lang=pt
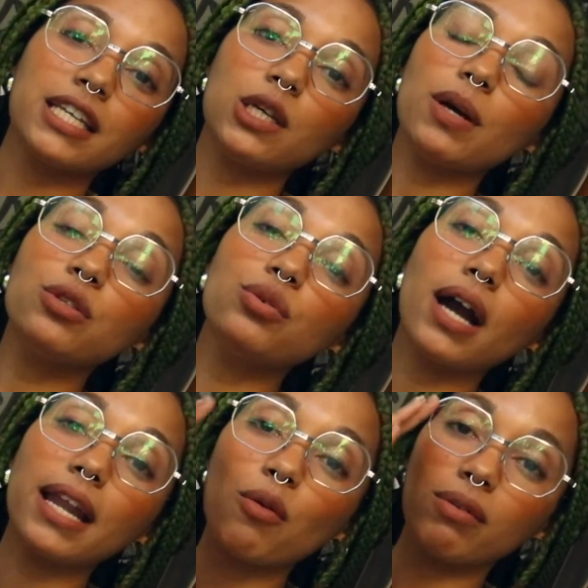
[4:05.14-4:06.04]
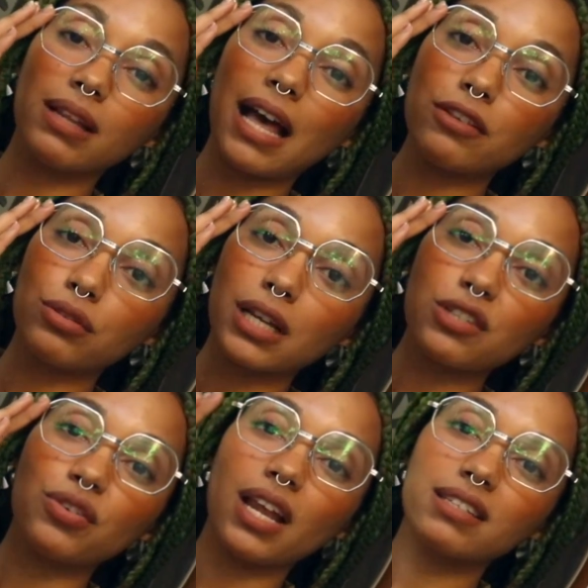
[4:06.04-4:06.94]
Que o açúcar é um clássico na
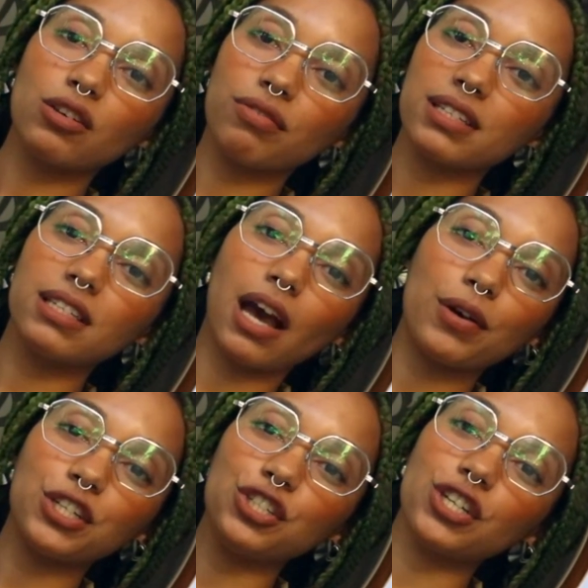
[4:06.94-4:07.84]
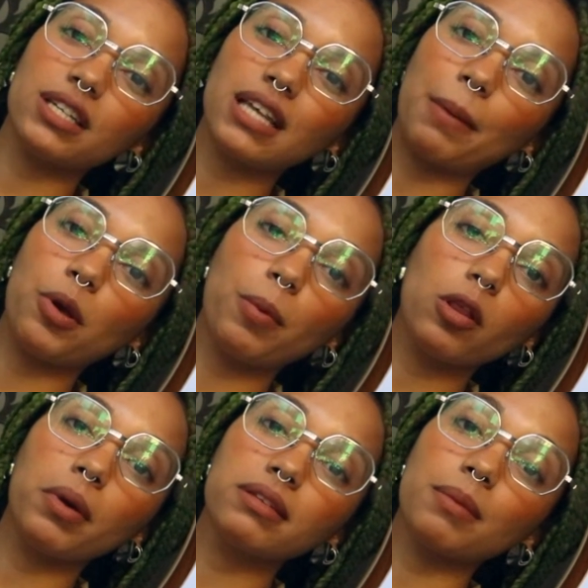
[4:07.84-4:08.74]
esfoliação facial, a gente já sabe. Eu,
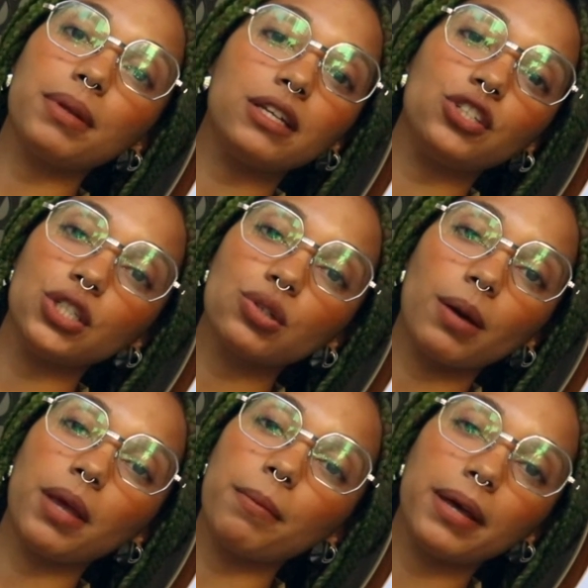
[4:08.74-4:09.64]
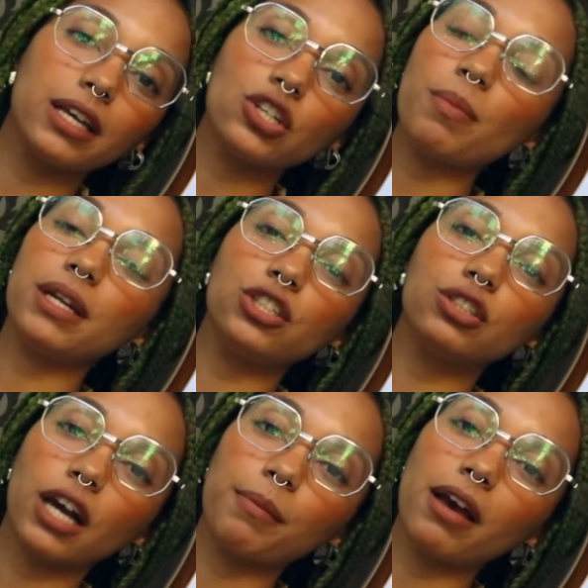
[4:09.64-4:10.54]
pelo menos, aprendi isso com a minha mãe, que tinha
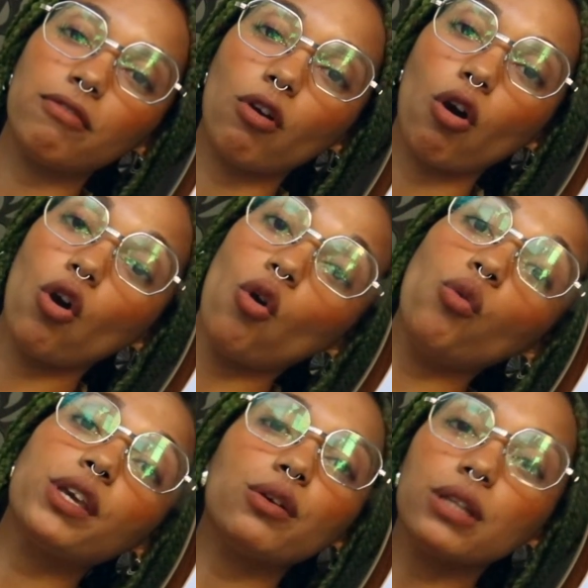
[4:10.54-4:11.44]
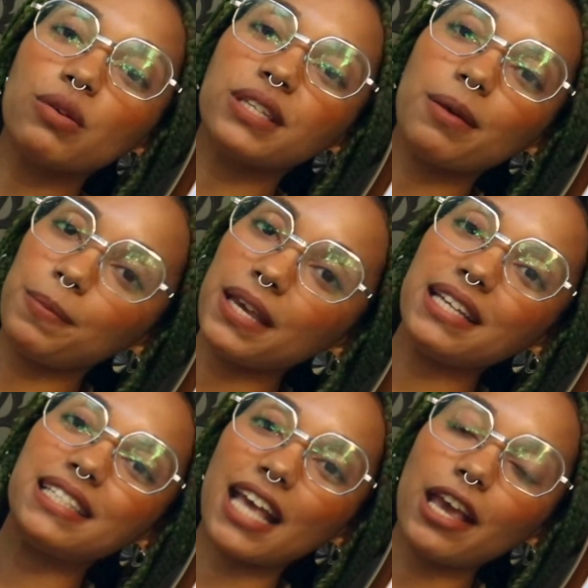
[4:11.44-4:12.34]
aprendido com a minha avó. O que eu não sabia
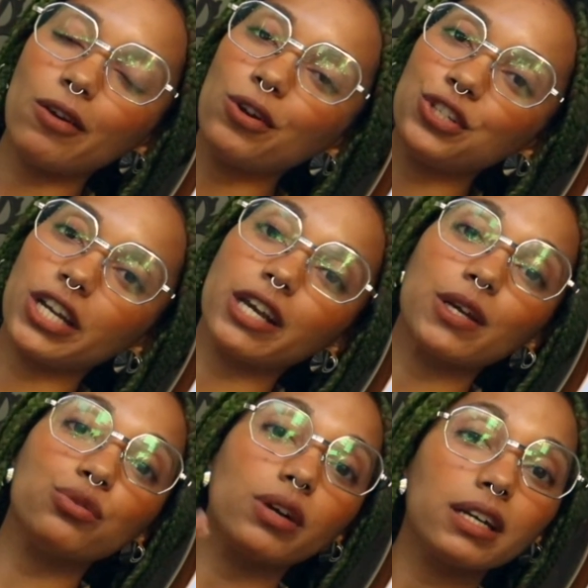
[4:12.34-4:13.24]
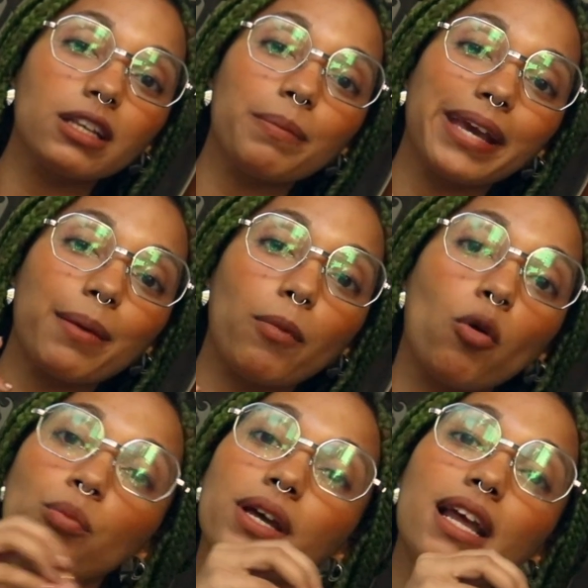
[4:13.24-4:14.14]
e sei hoje é que o açúcar também é
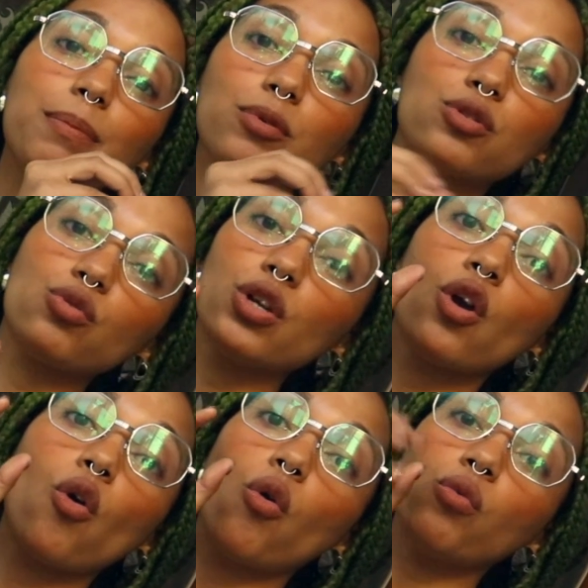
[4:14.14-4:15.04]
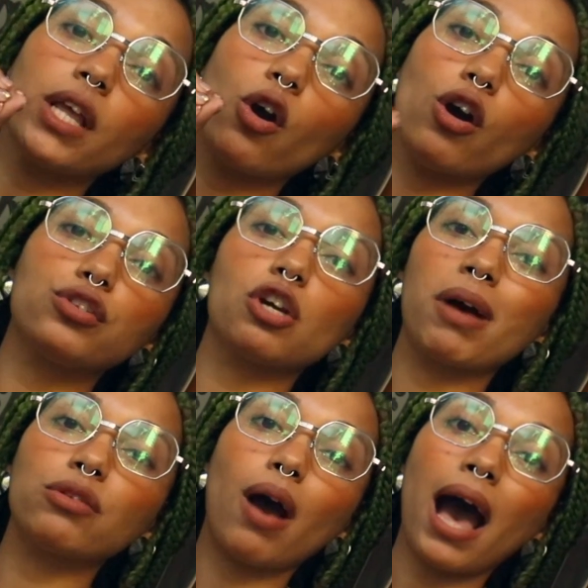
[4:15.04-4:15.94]
bom porque ele possui um negócio
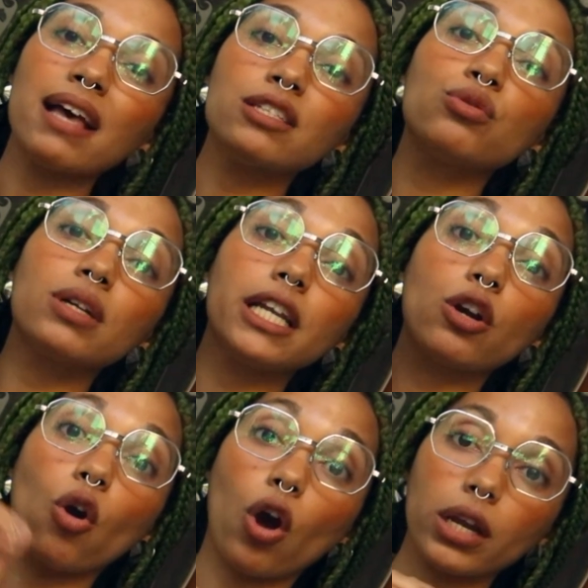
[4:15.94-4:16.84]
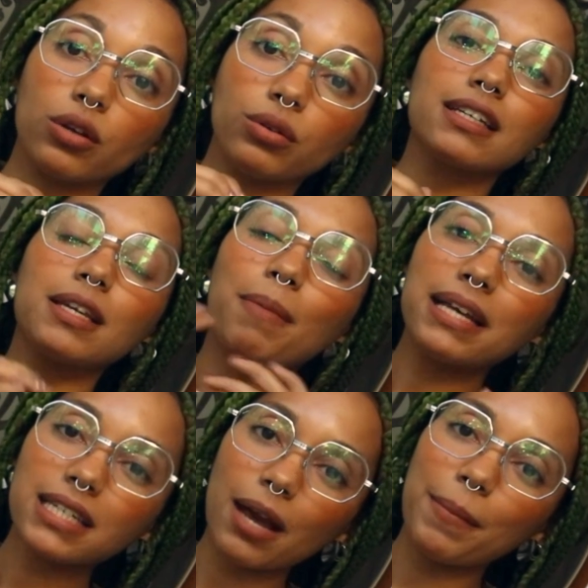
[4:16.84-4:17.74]
chamado ácido glicólico, que
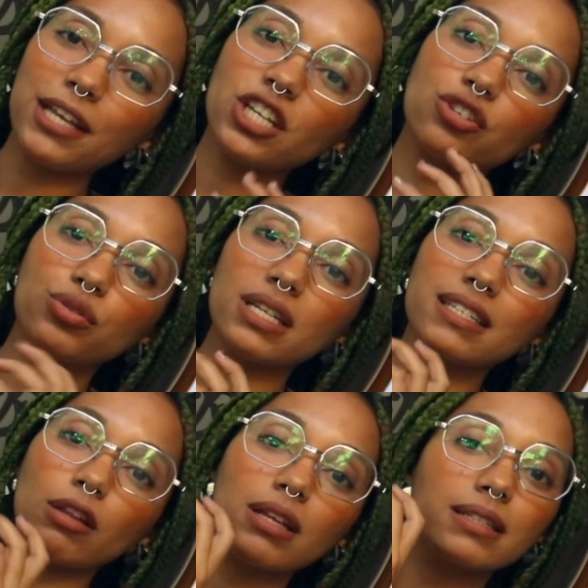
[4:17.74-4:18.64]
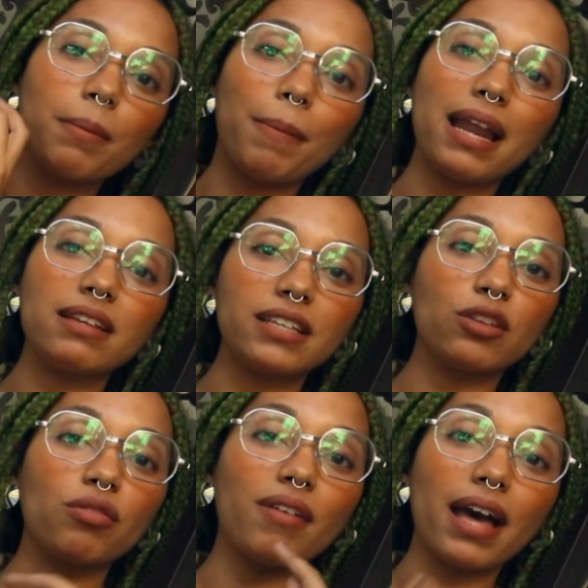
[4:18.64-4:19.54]
basicamente ajuda as células da pele a se
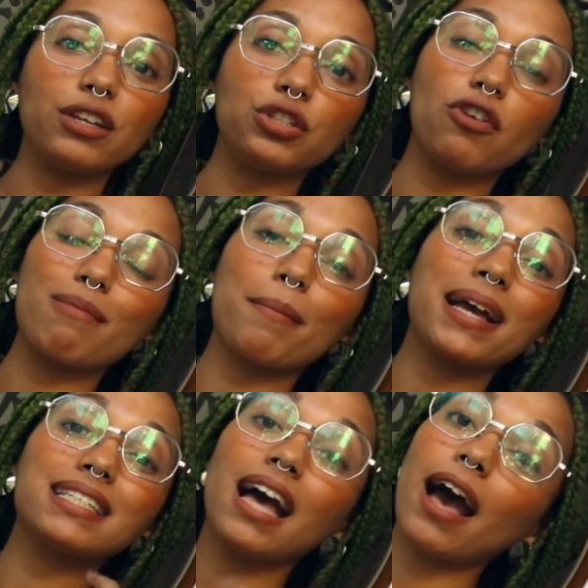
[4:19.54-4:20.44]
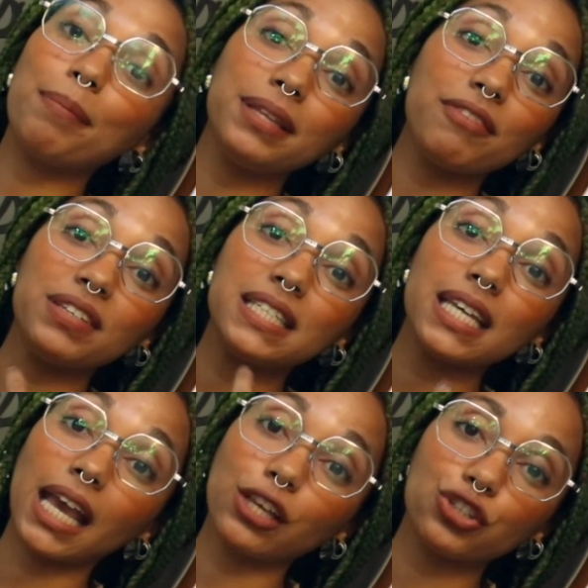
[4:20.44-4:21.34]
renovarem de forma mais rápida e
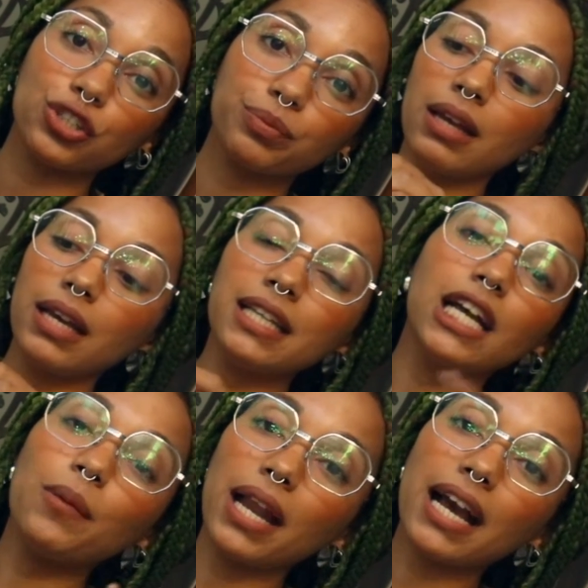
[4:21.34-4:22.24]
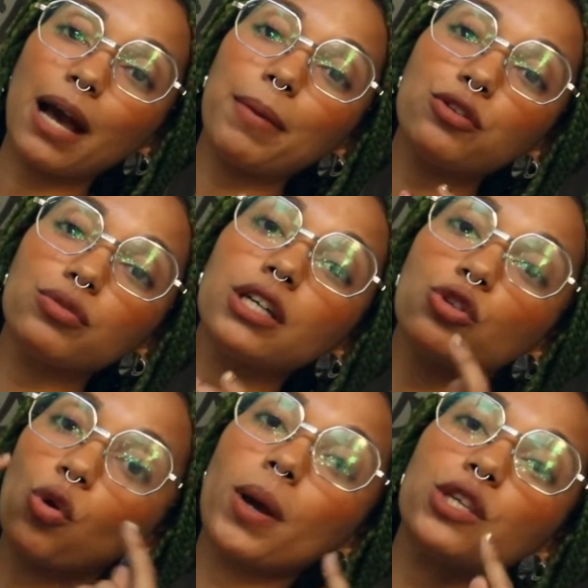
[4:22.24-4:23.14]
eficiente. Então ele acaba
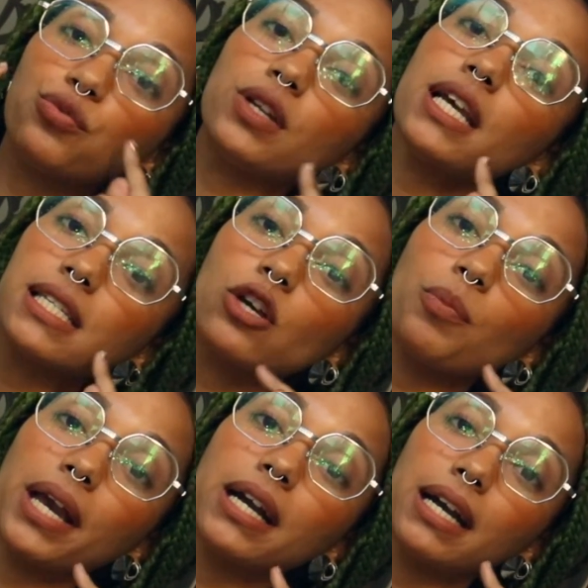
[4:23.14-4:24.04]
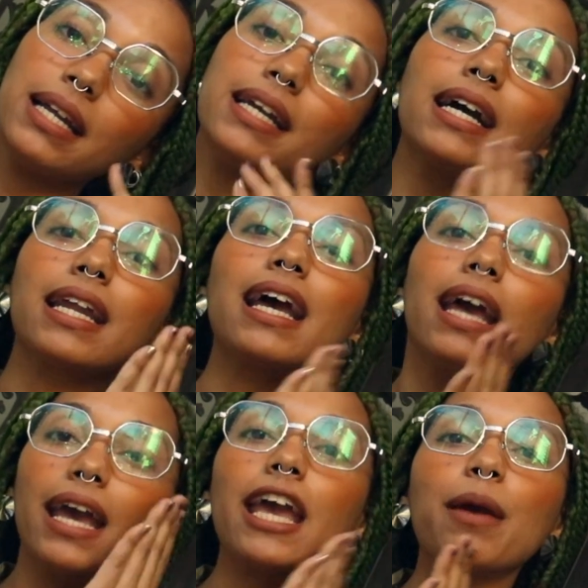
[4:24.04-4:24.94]
ajudando com a esfoliação mecânica,
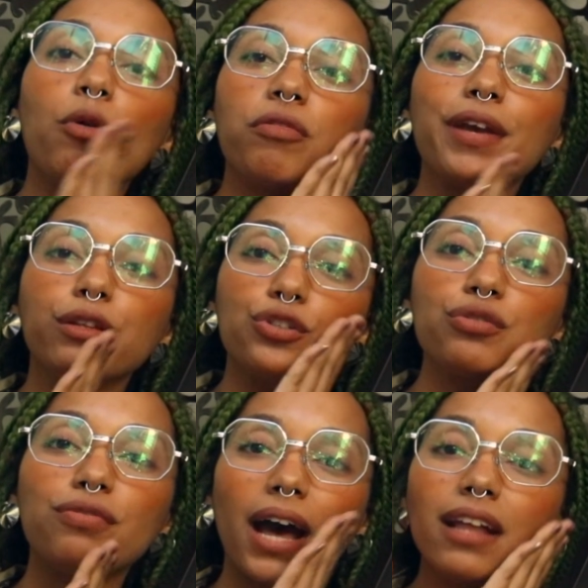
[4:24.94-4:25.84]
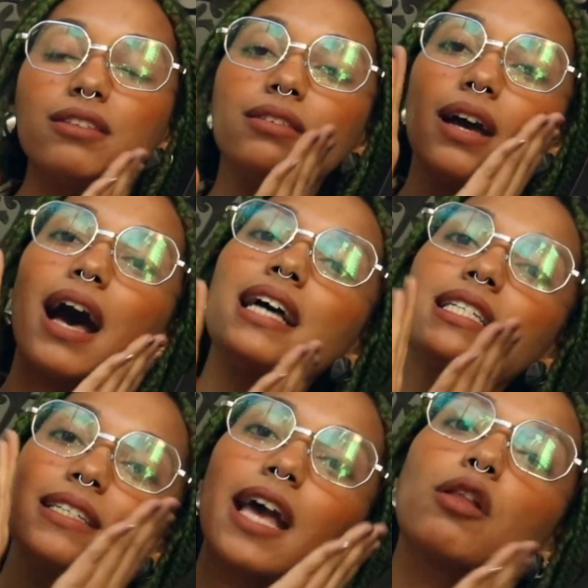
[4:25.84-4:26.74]
né? Removendo de fato as
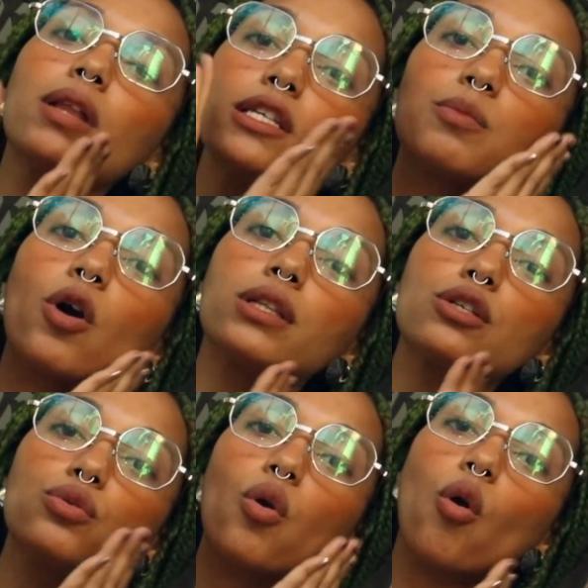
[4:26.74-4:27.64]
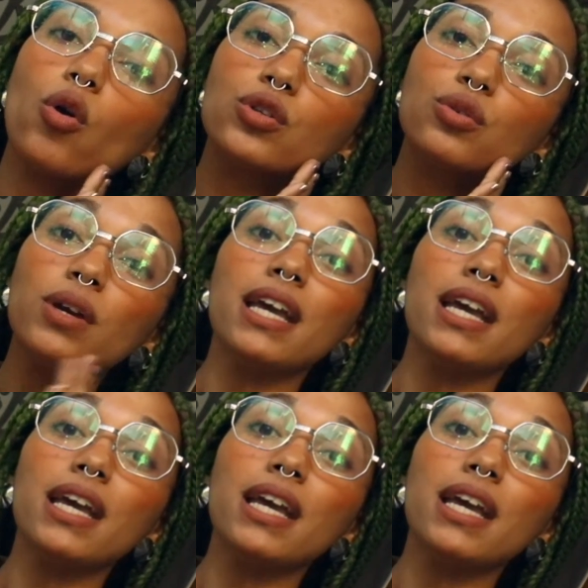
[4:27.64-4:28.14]
células mortas do rosto